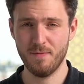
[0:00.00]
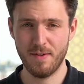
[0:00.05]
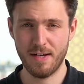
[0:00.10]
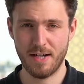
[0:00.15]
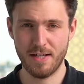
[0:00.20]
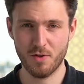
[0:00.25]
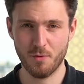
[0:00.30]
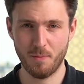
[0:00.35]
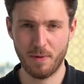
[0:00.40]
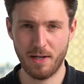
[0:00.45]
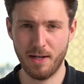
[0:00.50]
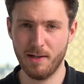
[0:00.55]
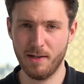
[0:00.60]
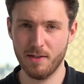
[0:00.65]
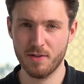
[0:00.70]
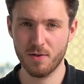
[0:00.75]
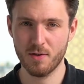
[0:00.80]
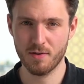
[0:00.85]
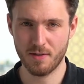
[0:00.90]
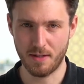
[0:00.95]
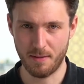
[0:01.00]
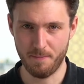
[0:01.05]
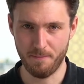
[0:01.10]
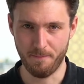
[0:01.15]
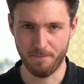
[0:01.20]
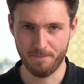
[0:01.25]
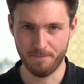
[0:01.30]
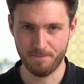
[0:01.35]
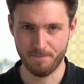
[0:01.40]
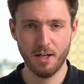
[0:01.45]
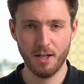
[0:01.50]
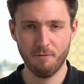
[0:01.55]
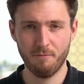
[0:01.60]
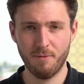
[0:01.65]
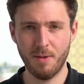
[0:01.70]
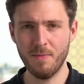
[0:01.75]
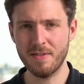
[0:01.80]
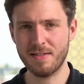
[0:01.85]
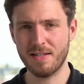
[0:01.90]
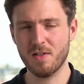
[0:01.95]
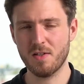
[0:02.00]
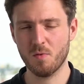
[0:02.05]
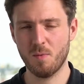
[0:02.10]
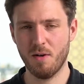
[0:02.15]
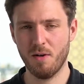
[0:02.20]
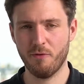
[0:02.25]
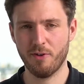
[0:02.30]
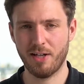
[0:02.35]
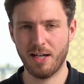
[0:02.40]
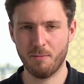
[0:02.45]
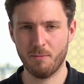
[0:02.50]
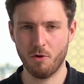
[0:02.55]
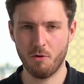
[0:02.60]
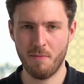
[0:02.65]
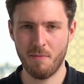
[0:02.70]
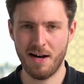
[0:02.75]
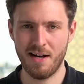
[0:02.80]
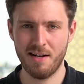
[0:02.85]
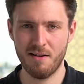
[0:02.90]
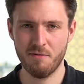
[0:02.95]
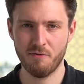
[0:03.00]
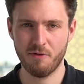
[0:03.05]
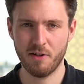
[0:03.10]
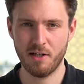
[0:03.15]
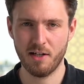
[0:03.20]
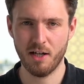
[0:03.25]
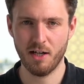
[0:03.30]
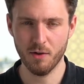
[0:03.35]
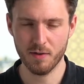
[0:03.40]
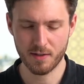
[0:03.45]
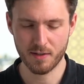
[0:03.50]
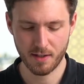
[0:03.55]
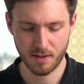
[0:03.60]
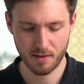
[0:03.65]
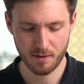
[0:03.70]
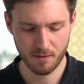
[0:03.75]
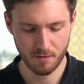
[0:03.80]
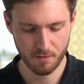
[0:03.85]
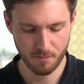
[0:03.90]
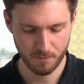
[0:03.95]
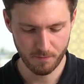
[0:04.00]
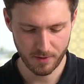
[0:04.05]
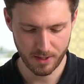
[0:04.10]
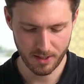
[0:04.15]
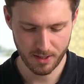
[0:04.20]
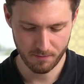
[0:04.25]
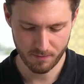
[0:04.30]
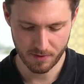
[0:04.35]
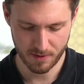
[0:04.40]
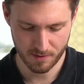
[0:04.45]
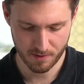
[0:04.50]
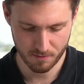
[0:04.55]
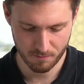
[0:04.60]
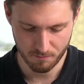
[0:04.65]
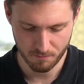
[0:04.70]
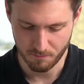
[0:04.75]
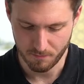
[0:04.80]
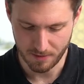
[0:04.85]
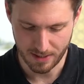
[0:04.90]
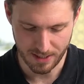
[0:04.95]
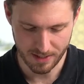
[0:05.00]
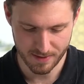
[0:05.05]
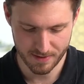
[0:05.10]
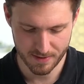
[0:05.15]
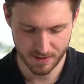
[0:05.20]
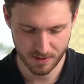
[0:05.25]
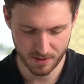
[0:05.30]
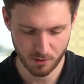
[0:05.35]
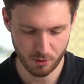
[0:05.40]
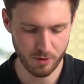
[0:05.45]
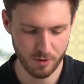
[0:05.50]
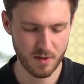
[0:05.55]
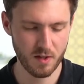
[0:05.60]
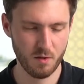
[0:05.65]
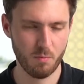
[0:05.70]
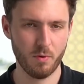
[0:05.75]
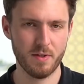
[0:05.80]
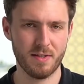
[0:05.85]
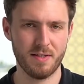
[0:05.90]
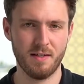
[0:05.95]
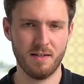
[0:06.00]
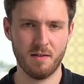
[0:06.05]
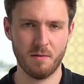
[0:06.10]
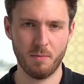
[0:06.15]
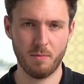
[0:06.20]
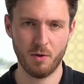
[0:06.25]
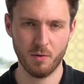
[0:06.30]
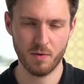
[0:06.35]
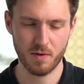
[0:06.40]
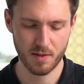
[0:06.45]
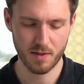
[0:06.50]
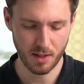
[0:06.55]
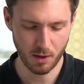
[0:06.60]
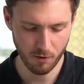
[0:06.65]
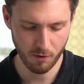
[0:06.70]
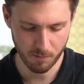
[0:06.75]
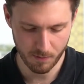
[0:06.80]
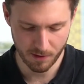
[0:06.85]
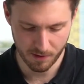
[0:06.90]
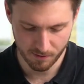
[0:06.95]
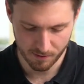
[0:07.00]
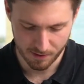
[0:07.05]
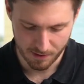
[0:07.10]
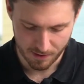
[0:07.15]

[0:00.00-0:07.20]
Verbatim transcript: wir also mal zusammen. Wenn wir jetzt also mal von einem Normalfall ausgehen, ja, was 80, 90 Prozent bei uns ausmacht,